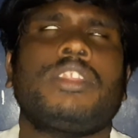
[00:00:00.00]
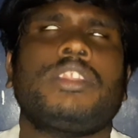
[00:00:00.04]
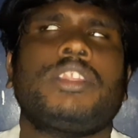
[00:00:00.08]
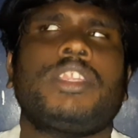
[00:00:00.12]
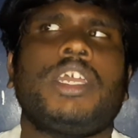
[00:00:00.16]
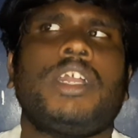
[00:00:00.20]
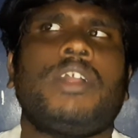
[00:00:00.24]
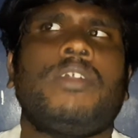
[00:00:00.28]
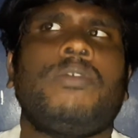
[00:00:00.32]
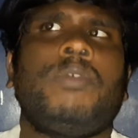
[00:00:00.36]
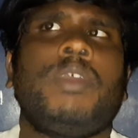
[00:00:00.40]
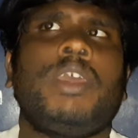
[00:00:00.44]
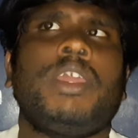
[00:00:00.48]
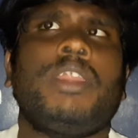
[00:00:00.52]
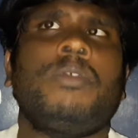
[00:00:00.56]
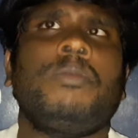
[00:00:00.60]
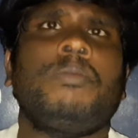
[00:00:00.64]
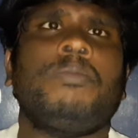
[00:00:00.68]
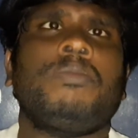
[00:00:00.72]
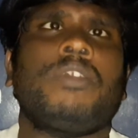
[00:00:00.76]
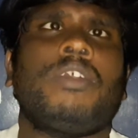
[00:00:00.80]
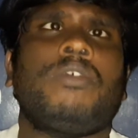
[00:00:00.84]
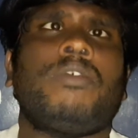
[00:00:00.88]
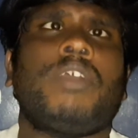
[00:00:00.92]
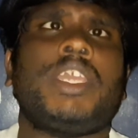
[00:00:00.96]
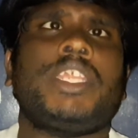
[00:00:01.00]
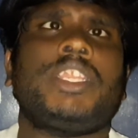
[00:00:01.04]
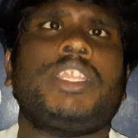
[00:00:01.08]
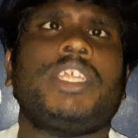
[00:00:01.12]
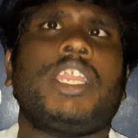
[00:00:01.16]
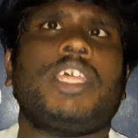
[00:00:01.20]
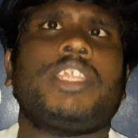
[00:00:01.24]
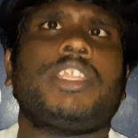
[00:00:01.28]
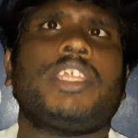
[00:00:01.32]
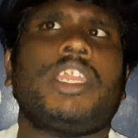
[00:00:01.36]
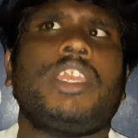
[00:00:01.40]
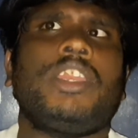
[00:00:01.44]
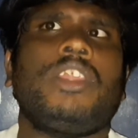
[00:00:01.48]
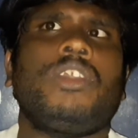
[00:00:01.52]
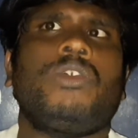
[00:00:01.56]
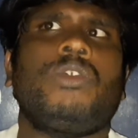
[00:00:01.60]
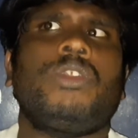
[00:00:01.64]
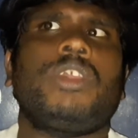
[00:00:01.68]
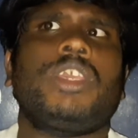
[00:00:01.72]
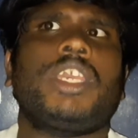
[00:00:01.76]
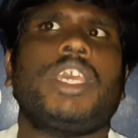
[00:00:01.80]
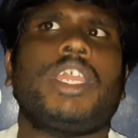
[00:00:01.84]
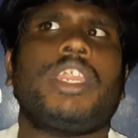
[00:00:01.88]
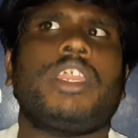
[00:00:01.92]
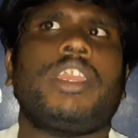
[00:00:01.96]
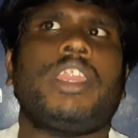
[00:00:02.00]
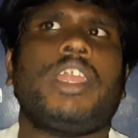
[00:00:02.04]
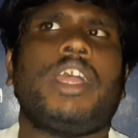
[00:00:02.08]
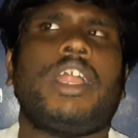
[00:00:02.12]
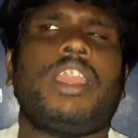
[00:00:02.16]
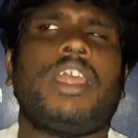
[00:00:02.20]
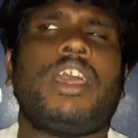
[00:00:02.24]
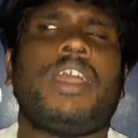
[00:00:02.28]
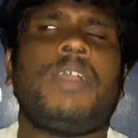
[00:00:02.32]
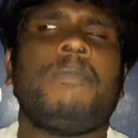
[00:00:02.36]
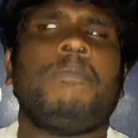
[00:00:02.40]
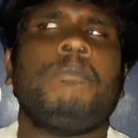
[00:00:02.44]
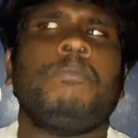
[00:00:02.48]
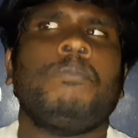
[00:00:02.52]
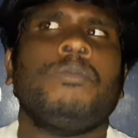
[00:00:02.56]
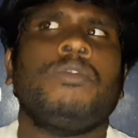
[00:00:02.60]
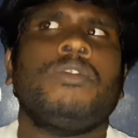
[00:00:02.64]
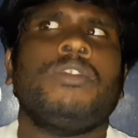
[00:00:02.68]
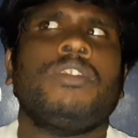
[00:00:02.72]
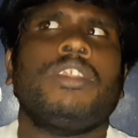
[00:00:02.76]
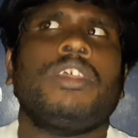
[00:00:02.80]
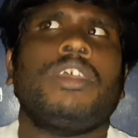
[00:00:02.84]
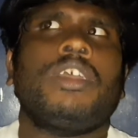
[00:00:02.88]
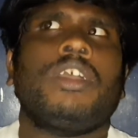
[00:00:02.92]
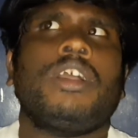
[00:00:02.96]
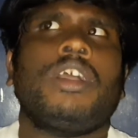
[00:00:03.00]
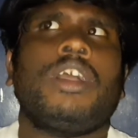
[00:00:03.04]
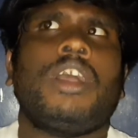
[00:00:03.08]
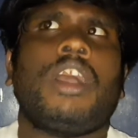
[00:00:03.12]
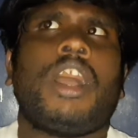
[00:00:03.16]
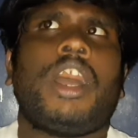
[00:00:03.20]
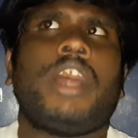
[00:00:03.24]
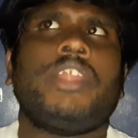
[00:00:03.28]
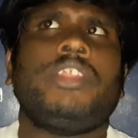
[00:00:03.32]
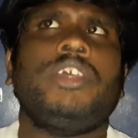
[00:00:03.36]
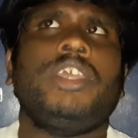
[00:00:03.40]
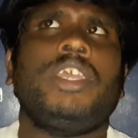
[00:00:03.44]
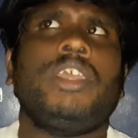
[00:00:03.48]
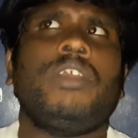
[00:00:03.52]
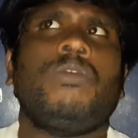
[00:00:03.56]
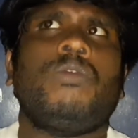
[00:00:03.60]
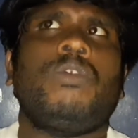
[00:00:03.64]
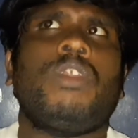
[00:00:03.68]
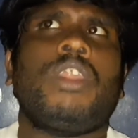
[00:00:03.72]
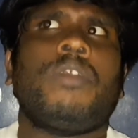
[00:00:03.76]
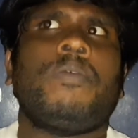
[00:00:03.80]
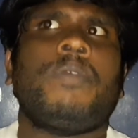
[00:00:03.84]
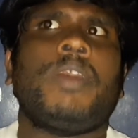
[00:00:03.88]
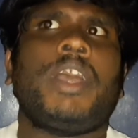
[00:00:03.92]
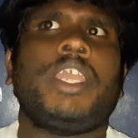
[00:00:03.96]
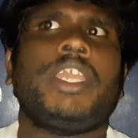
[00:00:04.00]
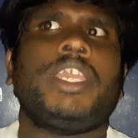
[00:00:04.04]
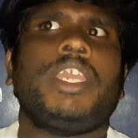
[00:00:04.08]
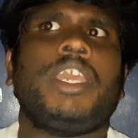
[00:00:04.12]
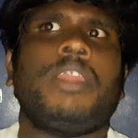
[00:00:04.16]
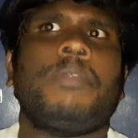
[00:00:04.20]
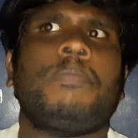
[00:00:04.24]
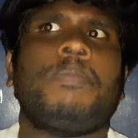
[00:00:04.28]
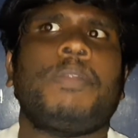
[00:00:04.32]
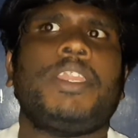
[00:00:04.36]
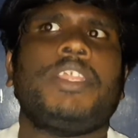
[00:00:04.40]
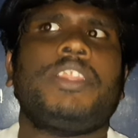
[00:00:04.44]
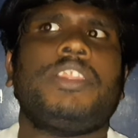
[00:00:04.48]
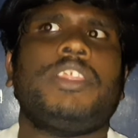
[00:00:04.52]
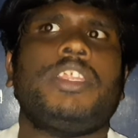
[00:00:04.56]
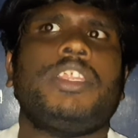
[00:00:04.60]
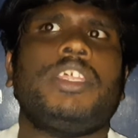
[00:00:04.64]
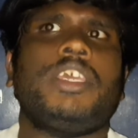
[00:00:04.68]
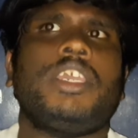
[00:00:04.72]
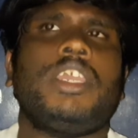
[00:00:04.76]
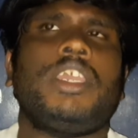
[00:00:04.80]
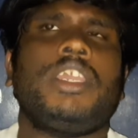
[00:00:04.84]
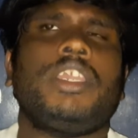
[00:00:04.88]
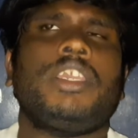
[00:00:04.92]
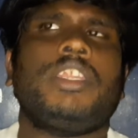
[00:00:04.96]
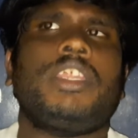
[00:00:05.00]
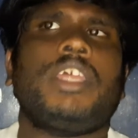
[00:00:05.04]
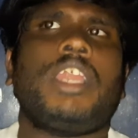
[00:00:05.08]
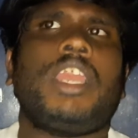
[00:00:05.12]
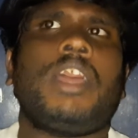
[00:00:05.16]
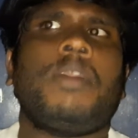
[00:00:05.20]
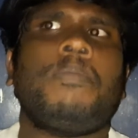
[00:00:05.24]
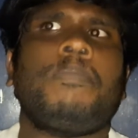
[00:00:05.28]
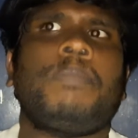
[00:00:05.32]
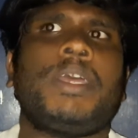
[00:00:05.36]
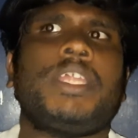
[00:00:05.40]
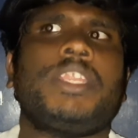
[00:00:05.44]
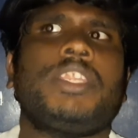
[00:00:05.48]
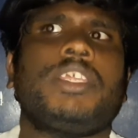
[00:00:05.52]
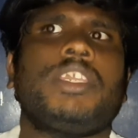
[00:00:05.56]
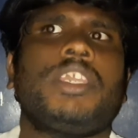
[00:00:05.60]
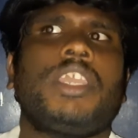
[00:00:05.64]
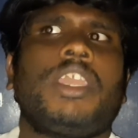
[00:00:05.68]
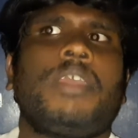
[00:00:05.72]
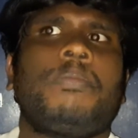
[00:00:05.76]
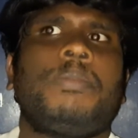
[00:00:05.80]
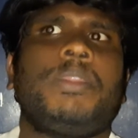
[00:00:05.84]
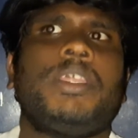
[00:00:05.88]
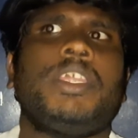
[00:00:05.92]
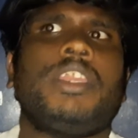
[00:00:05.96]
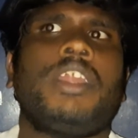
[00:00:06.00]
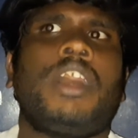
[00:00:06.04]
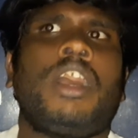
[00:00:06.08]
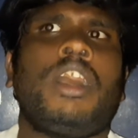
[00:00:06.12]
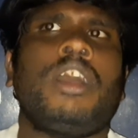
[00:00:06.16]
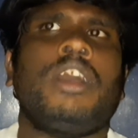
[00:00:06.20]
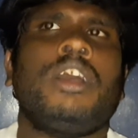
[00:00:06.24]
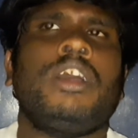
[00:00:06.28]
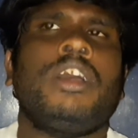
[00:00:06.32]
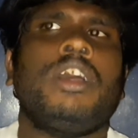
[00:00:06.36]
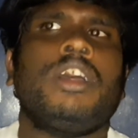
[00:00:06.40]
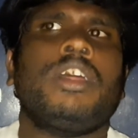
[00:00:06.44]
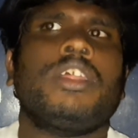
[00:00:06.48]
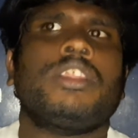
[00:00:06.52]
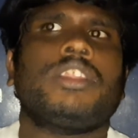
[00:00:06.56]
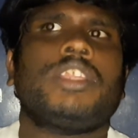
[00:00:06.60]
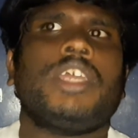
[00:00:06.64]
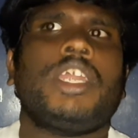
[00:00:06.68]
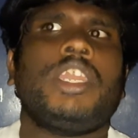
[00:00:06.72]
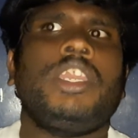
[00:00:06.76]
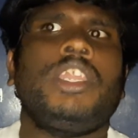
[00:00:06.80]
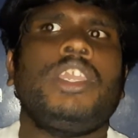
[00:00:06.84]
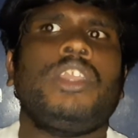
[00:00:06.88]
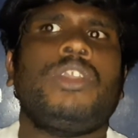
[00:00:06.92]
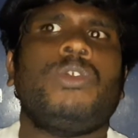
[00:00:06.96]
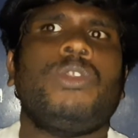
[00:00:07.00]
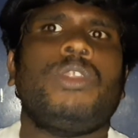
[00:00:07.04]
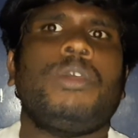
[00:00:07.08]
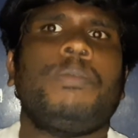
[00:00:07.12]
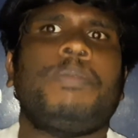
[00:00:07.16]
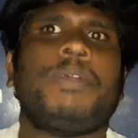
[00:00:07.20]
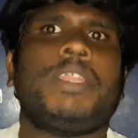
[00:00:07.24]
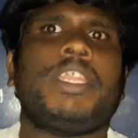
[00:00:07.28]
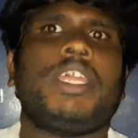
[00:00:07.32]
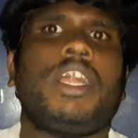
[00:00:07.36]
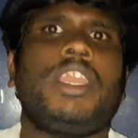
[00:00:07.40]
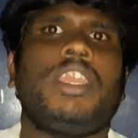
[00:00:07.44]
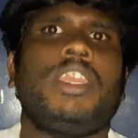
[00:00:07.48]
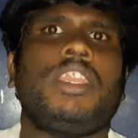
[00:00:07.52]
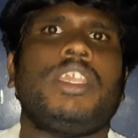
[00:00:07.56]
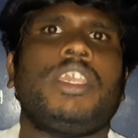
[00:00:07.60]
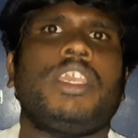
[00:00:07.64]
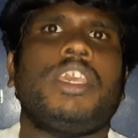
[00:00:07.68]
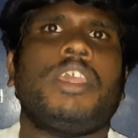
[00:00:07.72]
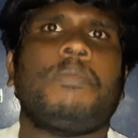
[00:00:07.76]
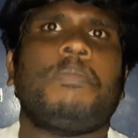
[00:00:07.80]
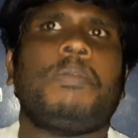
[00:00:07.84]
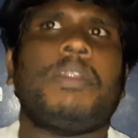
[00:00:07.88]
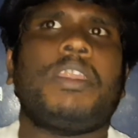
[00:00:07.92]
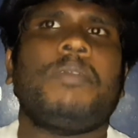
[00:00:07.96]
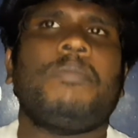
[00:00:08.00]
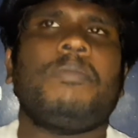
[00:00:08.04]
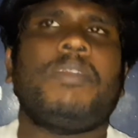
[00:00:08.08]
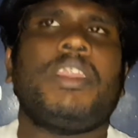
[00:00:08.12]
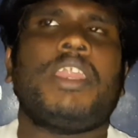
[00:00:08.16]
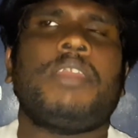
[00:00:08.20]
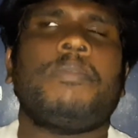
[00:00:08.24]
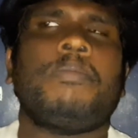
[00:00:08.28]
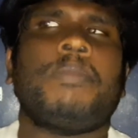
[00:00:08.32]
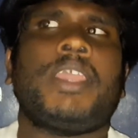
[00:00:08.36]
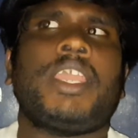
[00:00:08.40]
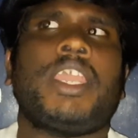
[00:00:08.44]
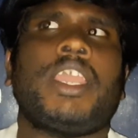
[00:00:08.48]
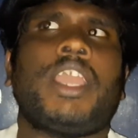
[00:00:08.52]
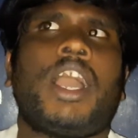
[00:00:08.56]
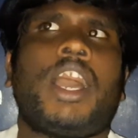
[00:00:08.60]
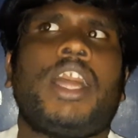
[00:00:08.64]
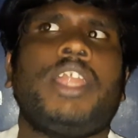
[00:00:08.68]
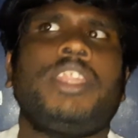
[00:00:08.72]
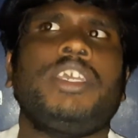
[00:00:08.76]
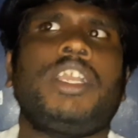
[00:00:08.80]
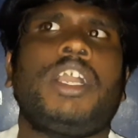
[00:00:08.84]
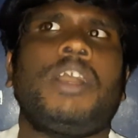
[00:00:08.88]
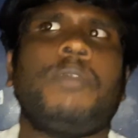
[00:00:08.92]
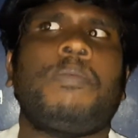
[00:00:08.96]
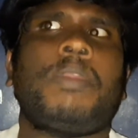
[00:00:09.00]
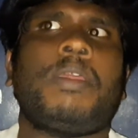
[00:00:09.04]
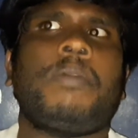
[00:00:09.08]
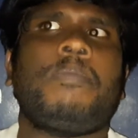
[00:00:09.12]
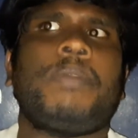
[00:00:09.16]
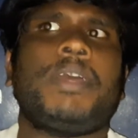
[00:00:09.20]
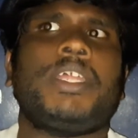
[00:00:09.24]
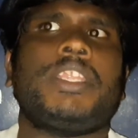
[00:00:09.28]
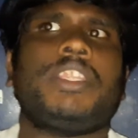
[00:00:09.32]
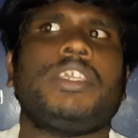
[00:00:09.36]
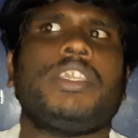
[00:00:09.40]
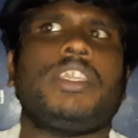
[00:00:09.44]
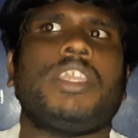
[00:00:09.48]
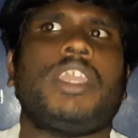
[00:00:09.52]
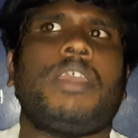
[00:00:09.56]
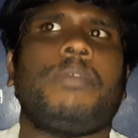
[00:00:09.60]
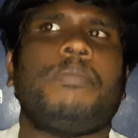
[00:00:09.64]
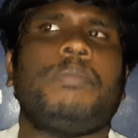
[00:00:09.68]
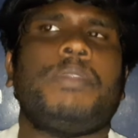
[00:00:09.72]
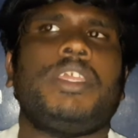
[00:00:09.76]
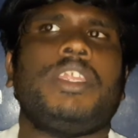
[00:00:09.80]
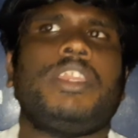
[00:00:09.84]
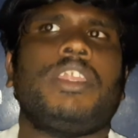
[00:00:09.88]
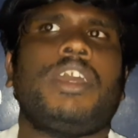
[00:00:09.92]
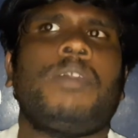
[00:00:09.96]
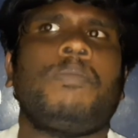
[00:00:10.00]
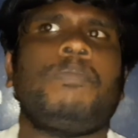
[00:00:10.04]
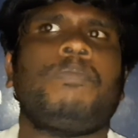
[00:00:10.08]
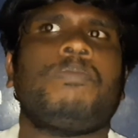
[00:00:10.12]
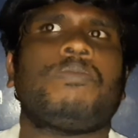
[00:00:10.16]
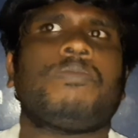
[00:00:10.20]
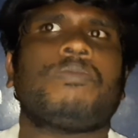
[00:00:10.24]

த வெறும் வயிற்றில் தண்ணி குடிக்கிறதுனால அது உணவாக ஏற்படுத்துது இதெல்லாம் பார்த்தீங்க அப்படின்னா தண்ணி குடிப்பதால் ஏற்படும் நன்மை அதுக்கப்புறம் பார்த்தீங்க அப்படின்னா